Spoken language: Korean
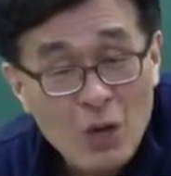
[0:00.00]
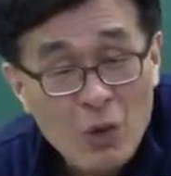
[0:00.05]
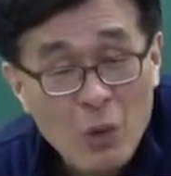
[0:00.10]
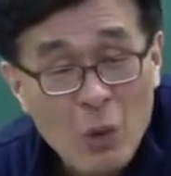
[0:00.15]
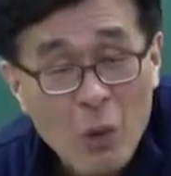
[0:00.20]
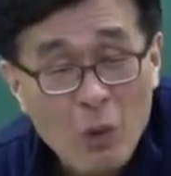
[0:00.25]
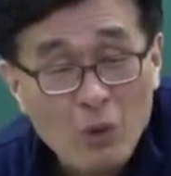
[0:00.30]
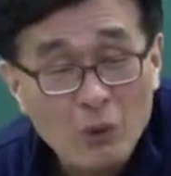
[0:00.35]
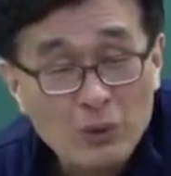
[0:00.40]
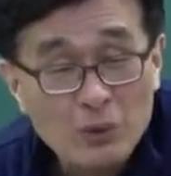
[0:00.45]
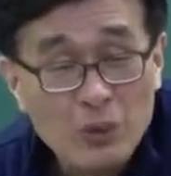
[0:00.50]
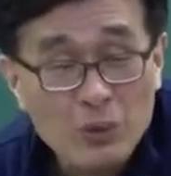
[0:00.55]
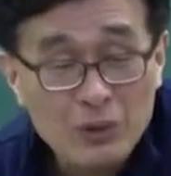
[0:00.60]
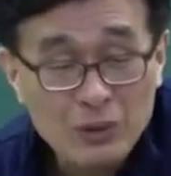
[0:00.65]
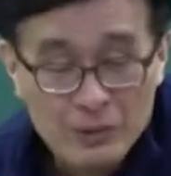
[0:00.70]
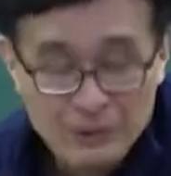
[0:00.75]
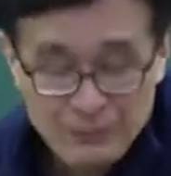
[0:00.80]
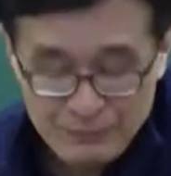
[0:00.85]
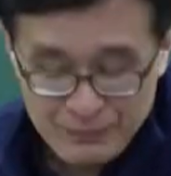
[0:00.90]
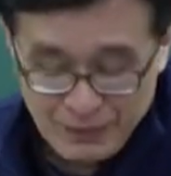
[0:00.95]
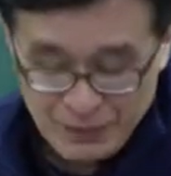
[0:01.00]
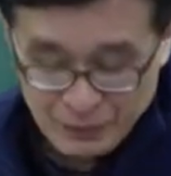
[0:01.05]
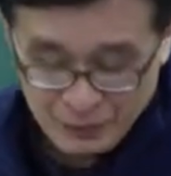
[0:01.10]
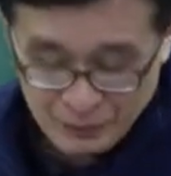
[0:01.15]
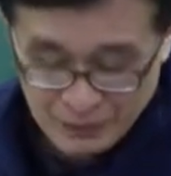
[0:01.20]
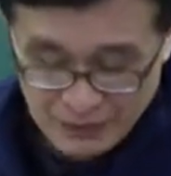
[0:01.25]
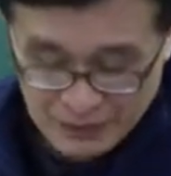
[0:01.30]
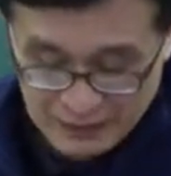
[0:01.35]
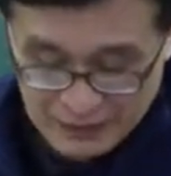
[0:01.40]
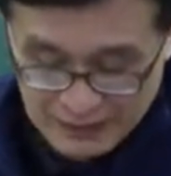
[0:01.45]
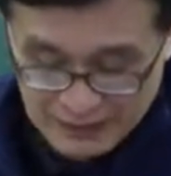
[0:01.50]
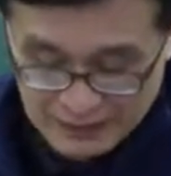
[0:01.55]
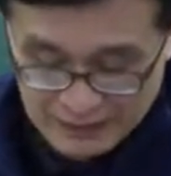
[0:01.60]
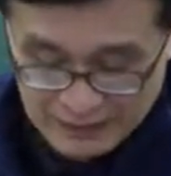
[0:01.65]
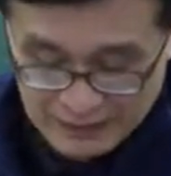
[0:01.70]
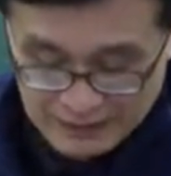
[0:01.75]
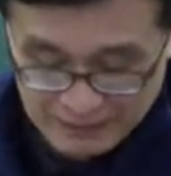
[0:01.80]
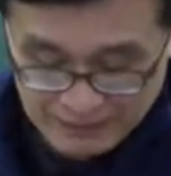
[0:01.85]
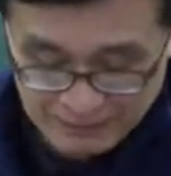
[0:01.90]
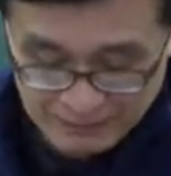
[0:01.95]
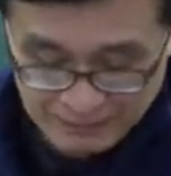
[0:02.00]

공공임대주택이라는 것.